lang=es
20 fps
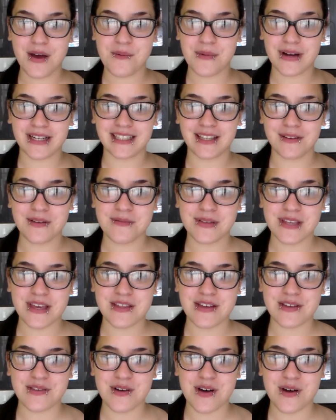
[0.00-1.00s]
Hola Marta,
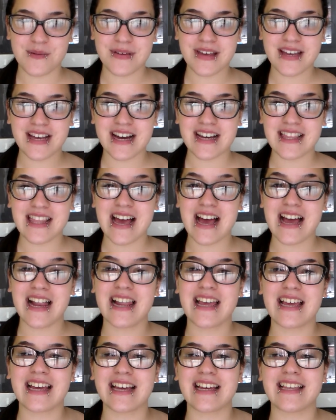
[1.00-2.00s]
bienvenidos de nuevo a mi
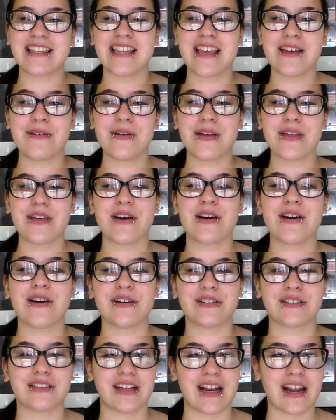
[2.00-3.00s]
canal. En este vídeo
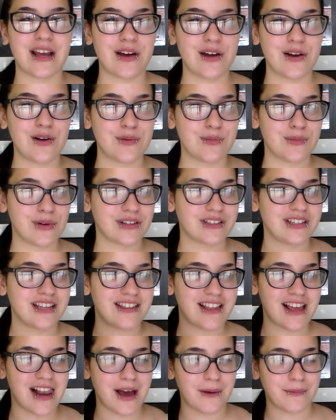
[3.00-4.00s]
os traigo el
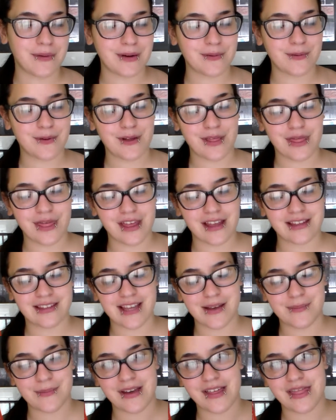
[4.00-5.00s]
unboxing de la Virgo de
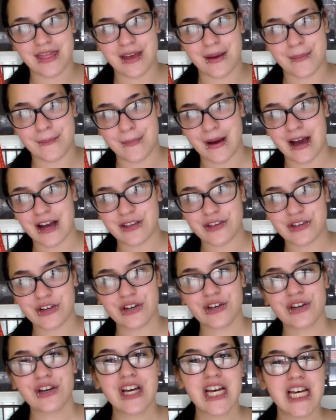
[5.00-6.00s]
este mes de
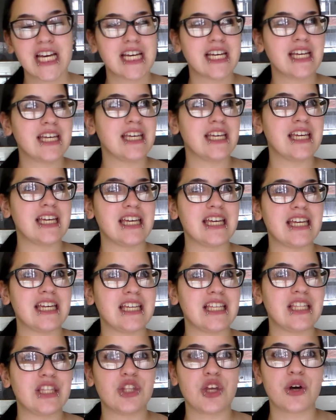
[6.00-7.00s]
mayo
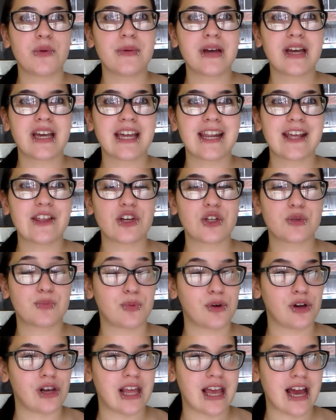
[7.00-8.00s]
y no me he querido
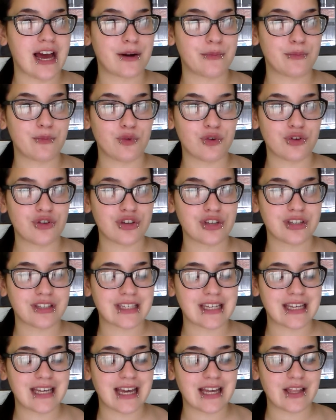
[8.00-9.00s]
spoilear mucho,
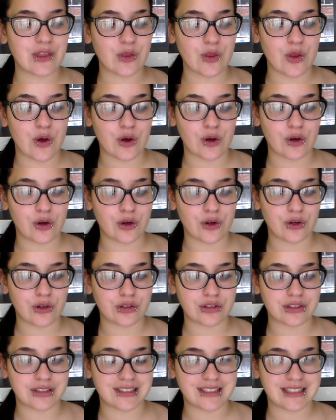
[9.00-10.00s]
así que
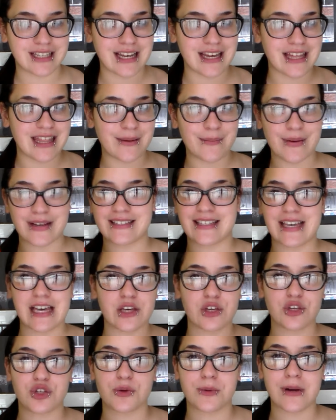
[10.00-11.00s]
no sé
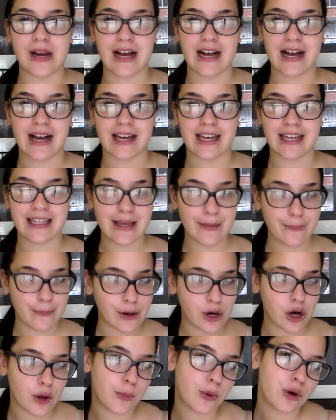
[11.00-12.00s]
demasiado sobre la cajita,
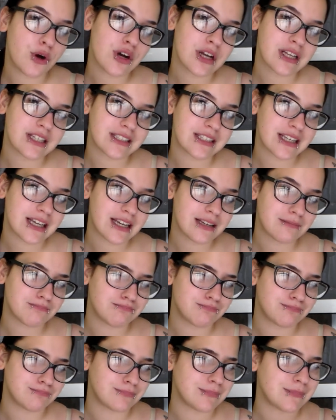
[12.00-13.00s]
pero lo poco que sé
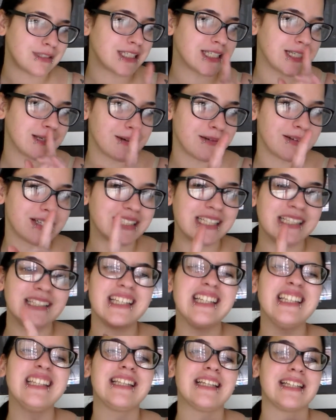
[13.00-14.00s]
mm, se ve
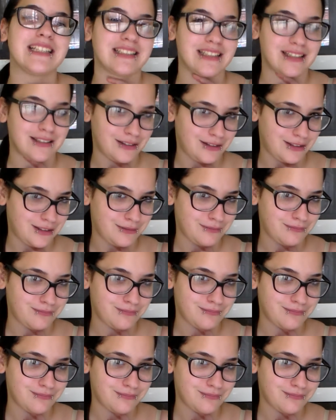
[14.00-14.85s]
bastante interesante.